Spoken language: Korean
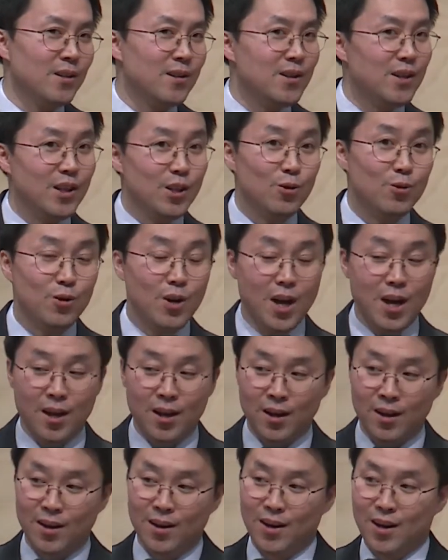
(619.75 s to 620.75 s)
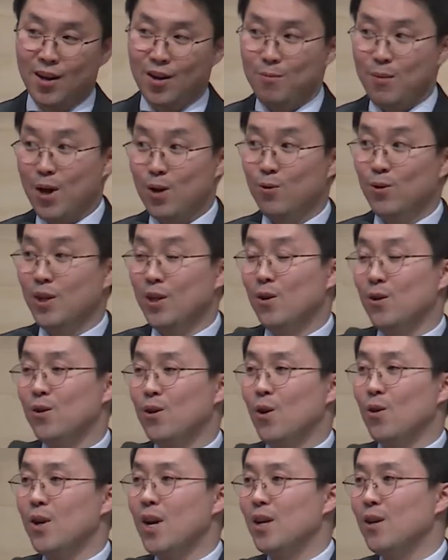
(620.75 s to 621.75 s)
그 이유가 바로 이런
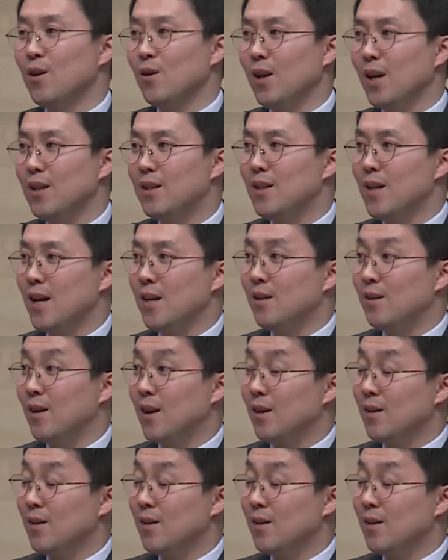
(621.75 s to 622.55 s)
영향력에 있지 않은가.